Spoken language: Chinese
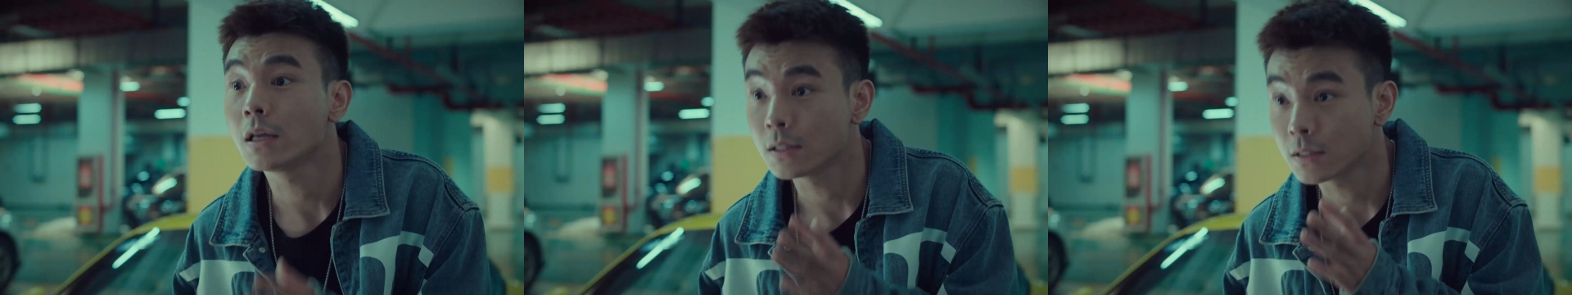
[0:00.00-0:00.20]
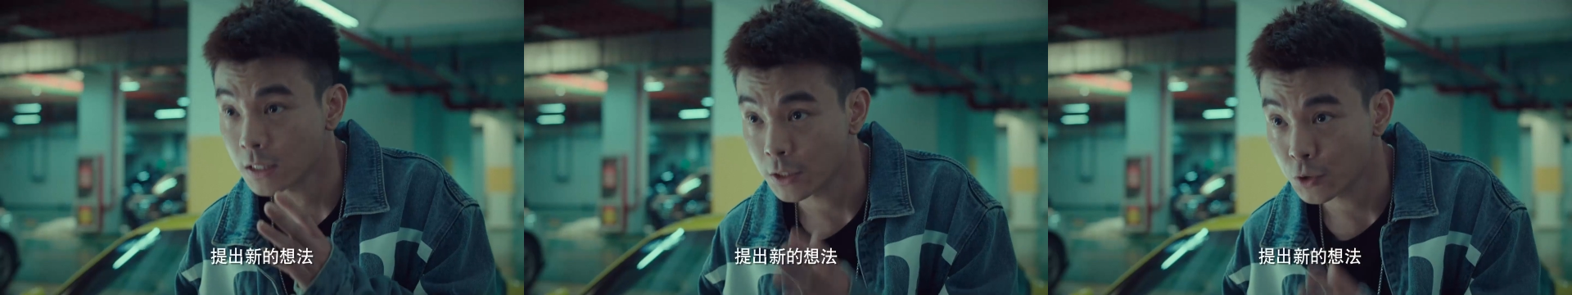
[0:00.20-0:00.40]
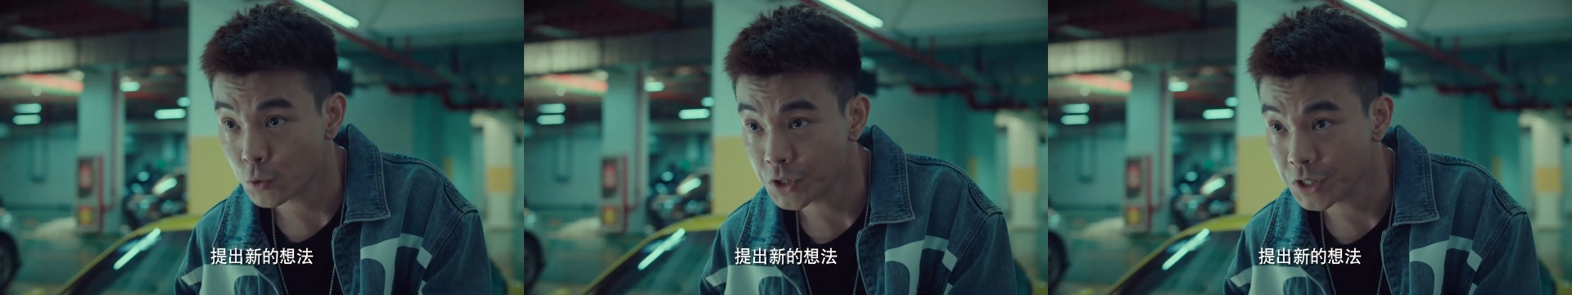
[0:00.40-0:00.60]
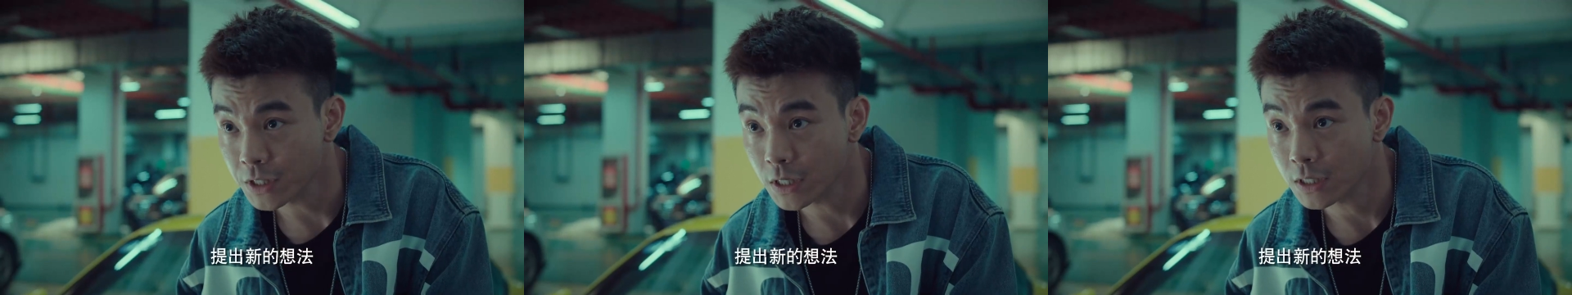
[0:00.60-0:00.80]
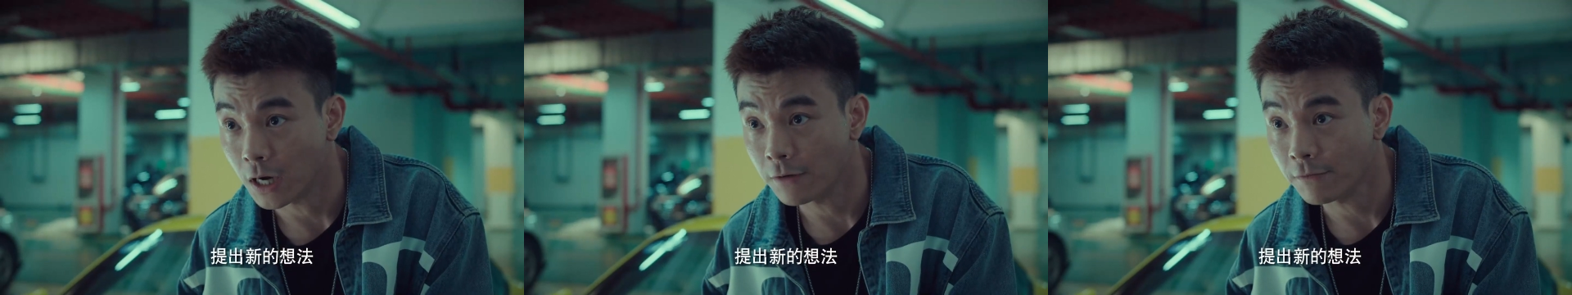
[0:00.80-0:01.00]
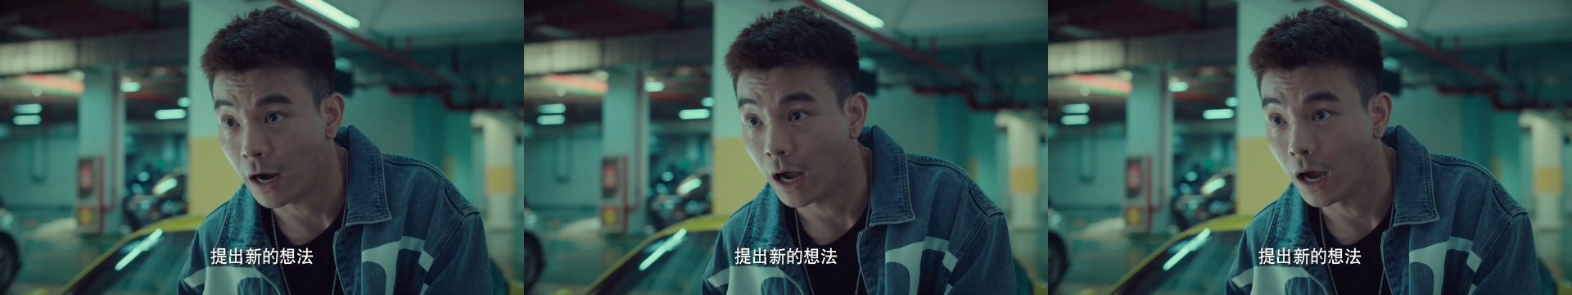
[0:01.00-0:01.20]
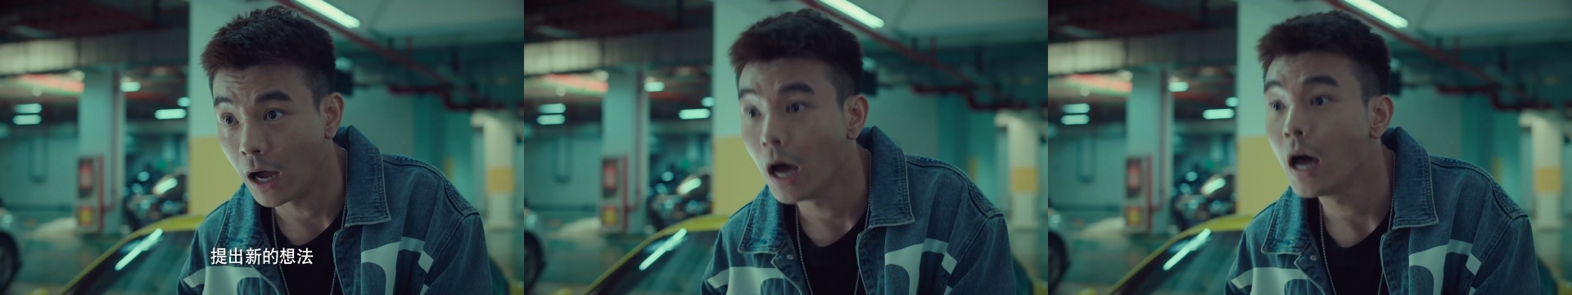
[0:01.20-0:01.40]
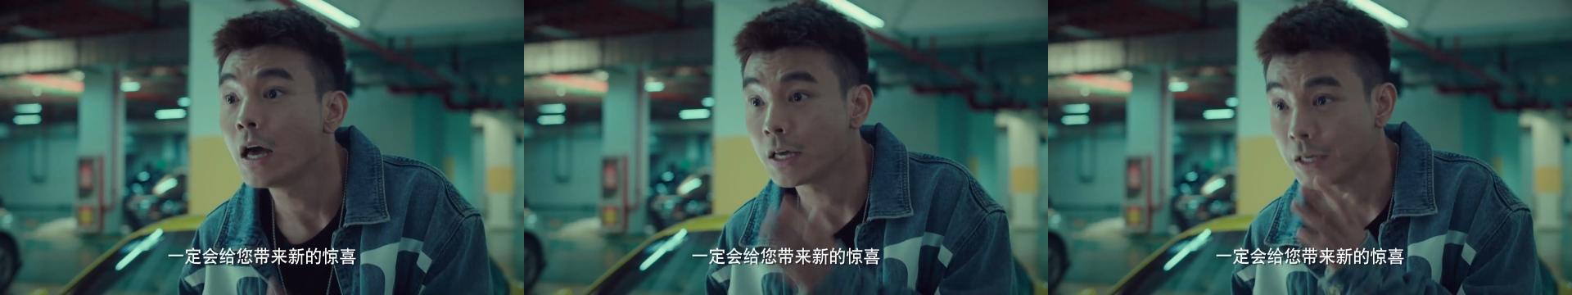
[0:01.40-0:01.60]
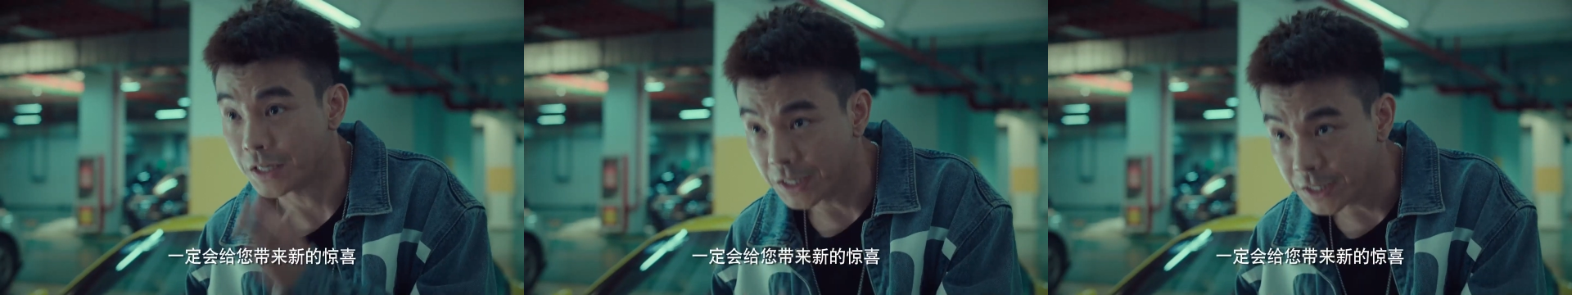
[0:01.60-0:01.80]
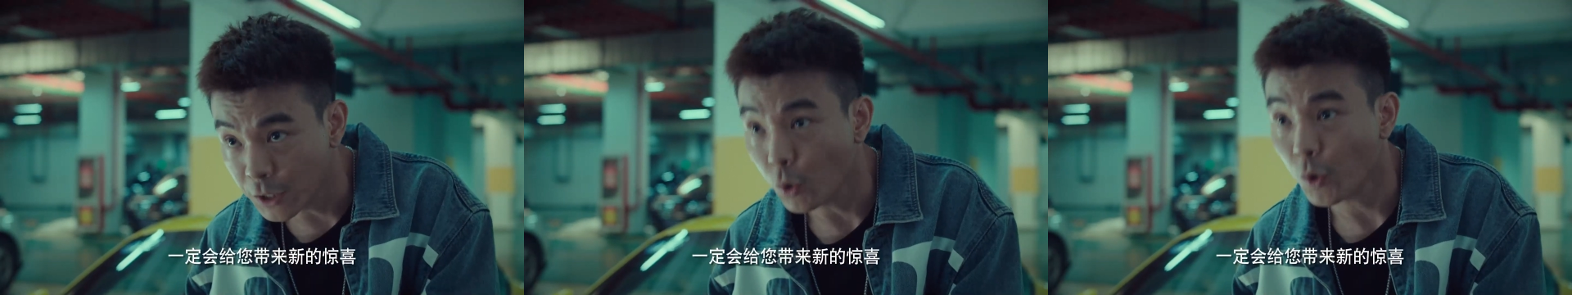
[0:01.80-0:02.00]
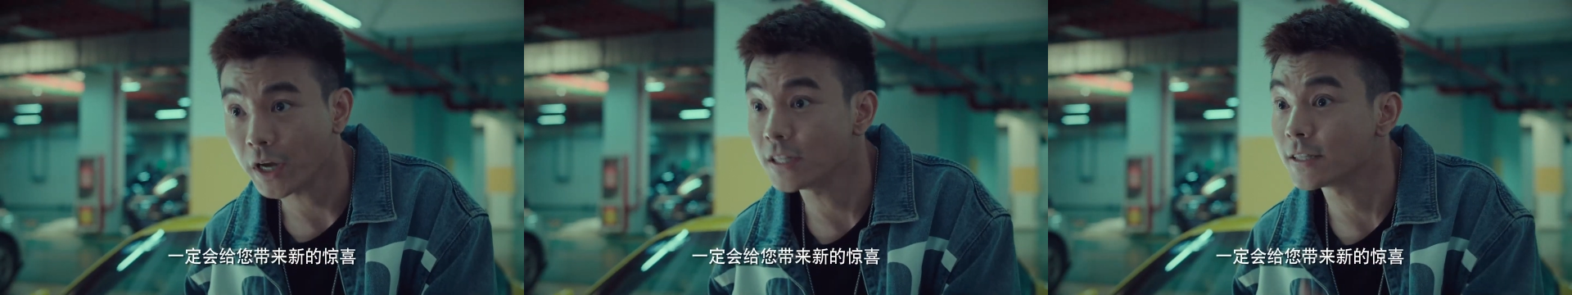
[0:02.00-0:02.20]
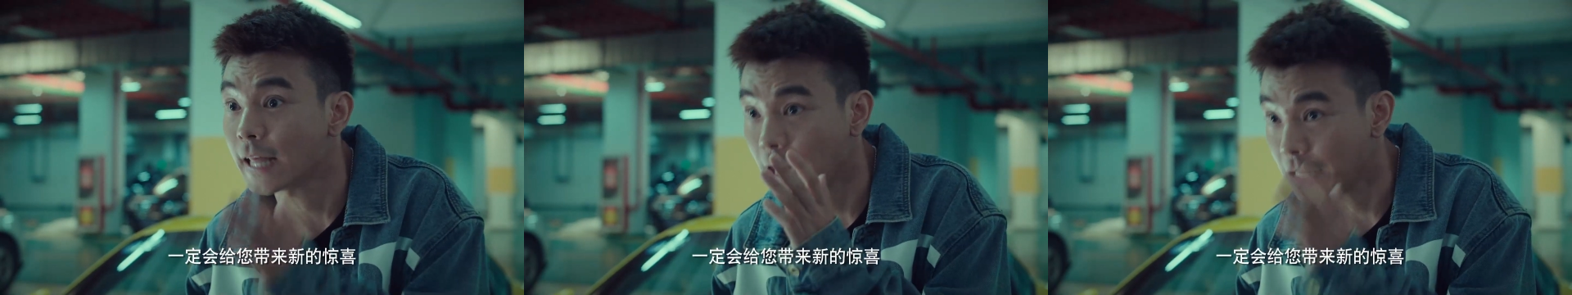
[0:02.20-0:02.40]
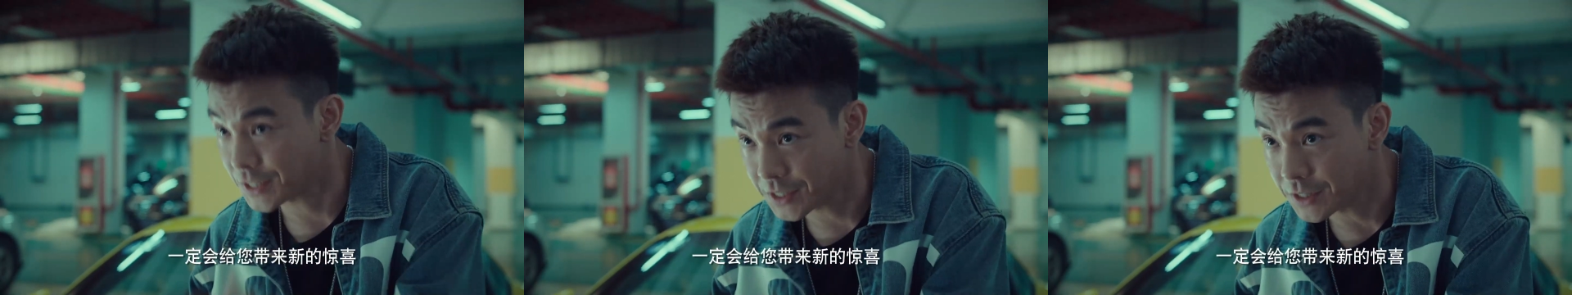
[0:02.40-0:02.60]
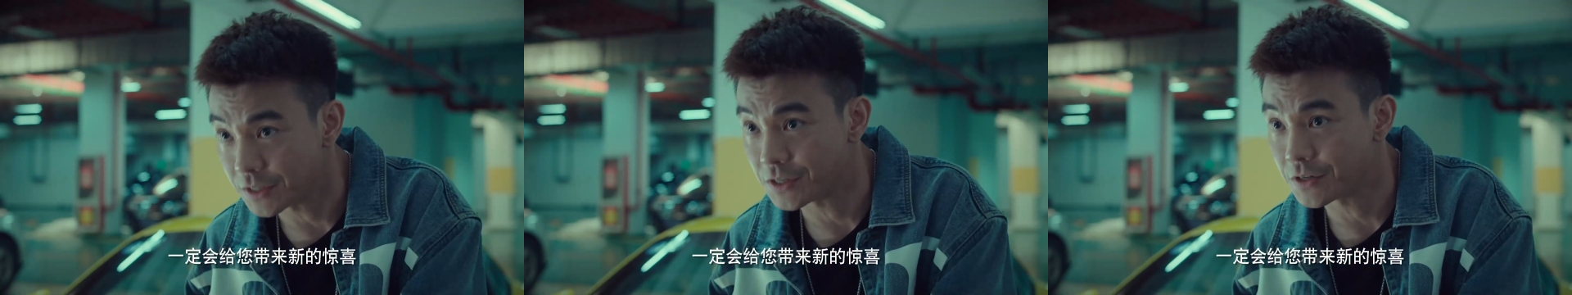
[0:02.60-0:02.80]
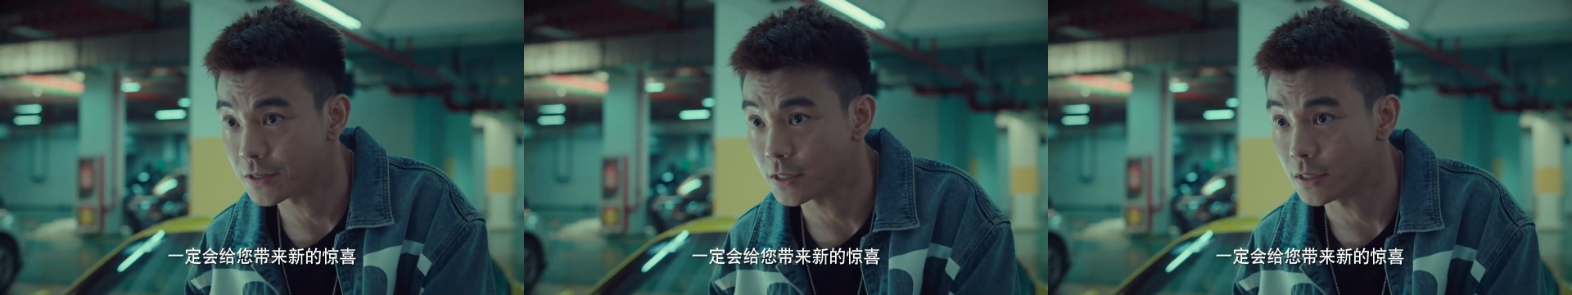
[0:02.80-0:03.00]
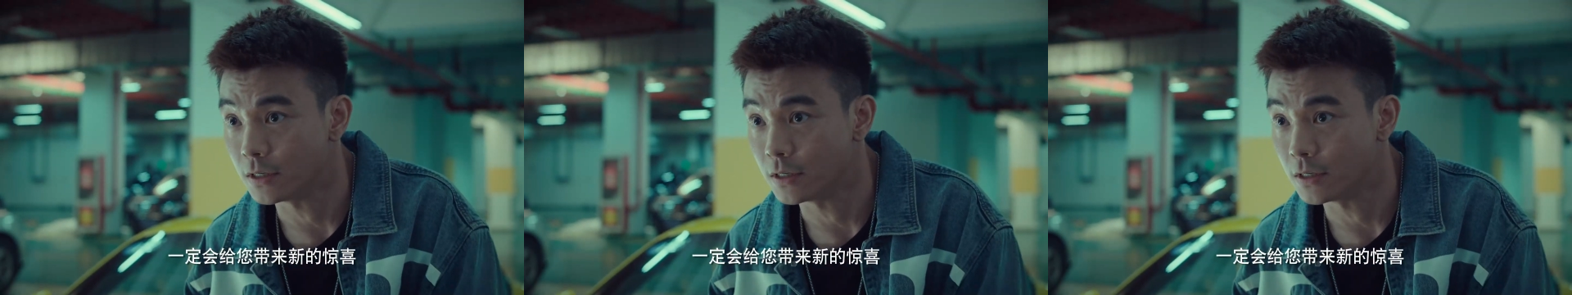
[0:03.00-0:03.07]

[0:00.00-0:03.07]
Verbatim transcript: 提出新的想法，一定会给您带来新的惊